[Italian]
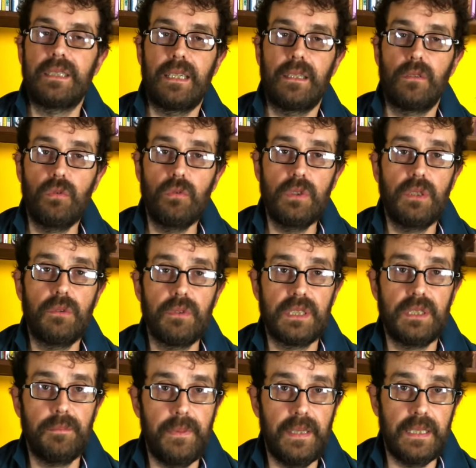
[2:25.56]
Tra tutti
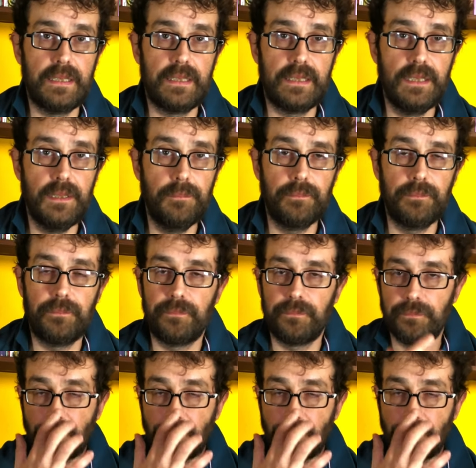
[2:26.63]
questi pezzi